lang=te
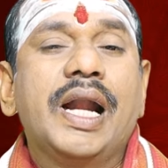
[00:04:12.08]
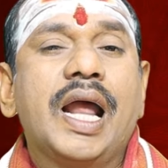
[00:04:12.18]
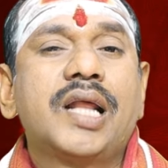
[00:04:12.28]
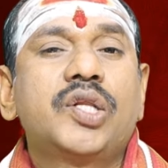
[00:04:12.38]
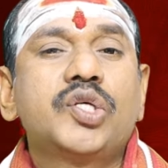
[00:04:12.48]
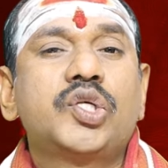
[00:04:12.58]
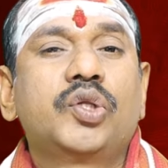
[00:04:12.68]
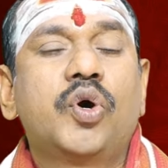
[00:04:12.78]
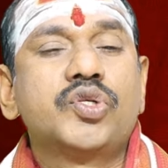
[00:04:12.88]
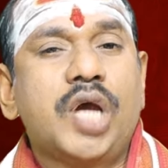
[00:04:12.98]
నరదృశ్య
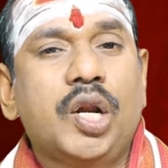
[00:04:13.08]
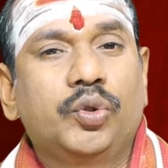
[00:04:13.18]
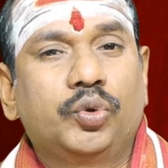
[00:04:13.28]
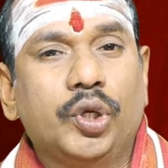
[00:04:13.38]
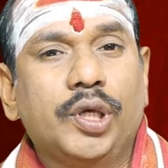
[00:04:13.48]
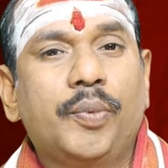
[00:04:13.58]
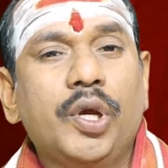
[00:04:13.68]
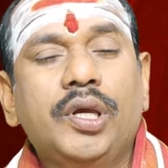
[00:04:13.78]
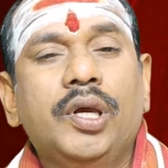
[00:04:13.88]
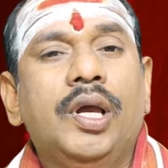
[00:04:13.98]
దోషాలు
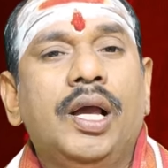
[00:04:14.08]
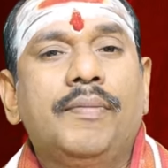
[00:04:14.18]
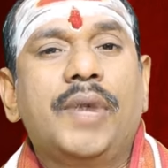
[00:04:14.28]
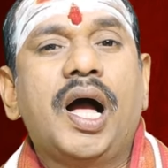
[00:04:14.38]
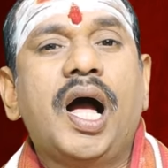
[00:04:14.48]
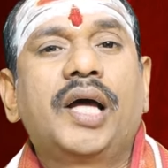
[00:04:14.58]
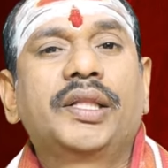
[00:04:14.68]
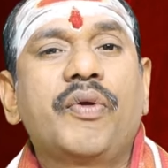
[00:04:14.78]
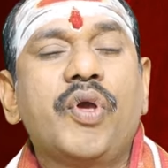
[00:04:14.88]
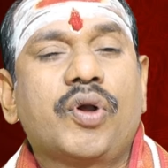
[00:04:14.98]
తొలగిపోయి
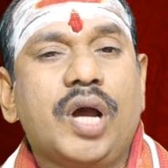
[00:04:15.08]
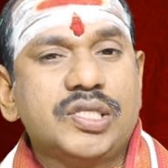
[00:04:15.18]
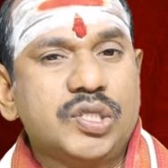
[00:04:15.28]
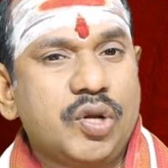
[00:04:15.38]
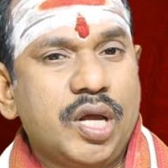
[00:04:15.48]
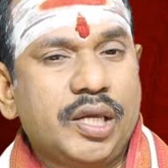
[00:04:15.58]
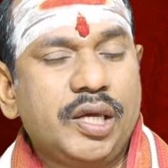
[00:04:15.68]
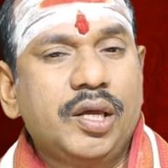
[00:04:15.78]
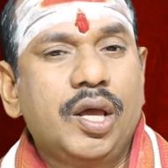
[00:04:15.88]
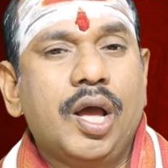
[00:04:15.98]
మహాదేవుడి యొక్క ఆశీస్సులు కలిగి